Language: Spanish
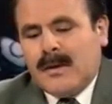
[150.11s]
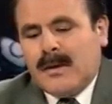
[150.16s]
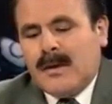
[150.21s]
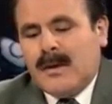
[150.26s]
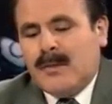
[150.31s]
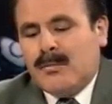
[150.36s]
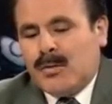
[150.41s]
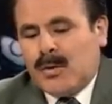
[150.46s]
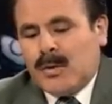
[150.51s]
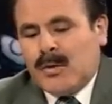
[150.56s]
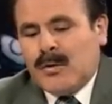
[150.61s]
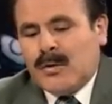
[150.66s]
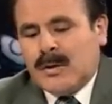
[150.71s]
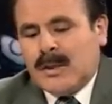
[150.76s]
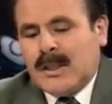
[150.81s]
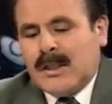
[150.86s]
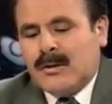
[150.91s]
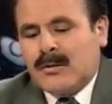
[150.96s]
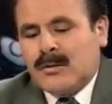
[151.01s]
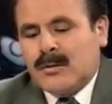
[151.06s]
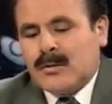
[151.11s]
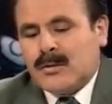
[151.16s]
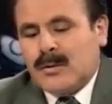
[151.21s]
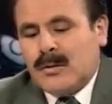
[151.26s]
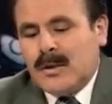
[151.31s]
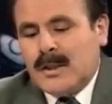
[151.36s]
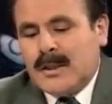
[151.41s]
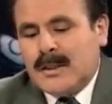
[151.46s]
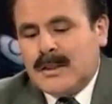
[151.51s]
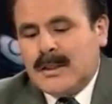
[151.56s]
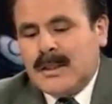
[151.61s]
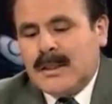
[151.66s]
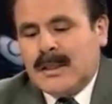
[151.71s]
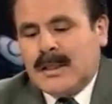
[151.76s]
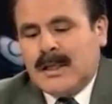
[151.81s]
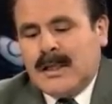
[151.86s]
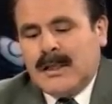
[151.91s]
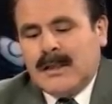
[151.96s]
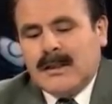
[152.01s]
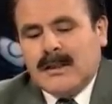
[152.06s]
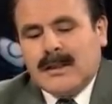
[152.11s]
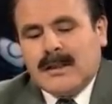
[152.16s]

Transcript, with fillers: y por lo tanto solicita,